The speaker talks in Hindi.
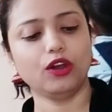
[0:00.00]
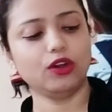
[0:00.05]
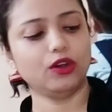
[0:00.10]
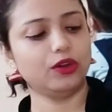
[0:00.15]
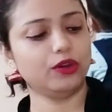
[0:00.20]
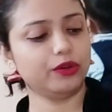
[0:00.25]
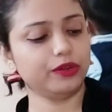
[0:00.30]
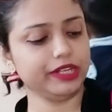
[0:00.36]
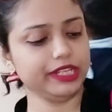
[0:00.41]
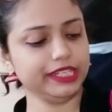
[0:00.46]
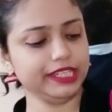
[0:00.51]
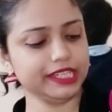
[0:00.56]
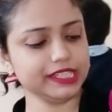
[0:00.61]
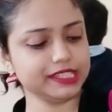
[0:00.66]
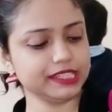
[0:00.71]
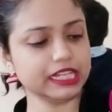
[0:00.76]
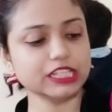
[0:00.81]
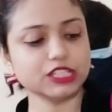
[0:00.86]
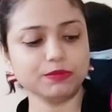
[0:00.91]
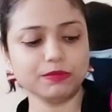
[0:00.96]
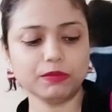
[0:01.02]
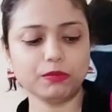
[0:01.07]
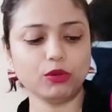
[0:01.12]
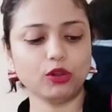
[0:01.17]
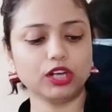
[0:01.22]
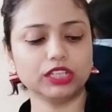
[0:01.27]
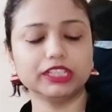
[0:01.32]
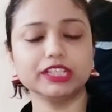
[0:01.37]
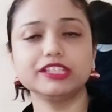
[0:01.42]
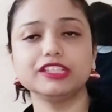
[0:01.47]
और ये सच में
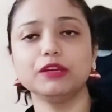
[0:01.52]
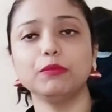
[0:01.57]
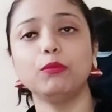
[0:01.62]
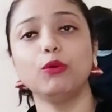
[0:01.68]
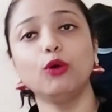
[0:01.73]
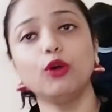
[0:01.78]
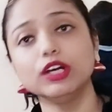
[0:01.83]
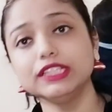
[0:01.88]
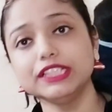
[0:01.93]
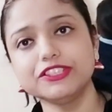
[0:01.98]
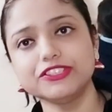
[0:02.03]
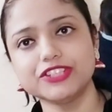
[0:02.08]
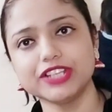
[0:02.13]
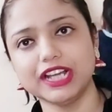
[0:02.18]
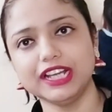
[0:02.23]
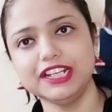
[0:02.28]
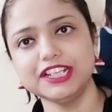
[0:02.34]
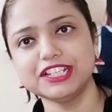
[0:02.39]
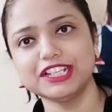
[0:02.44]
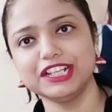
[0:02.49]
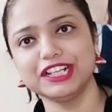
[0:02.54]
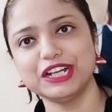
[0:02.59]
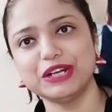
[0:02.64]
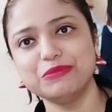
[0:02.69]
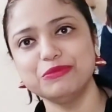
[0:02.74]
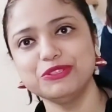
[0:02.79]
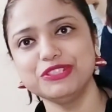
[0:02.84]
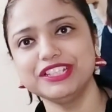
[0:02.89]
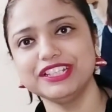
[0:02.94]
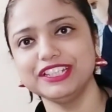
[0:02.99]
बहुत अच्छा बहुत स्टाइलिश लगा
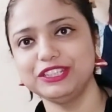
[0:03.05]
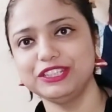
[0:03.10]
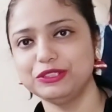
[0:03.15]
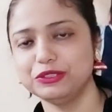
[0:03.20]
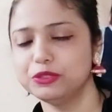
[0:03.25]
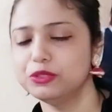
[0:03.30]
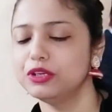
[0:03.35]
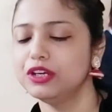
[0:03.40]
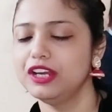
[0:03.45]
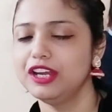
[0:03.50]
मुझे तो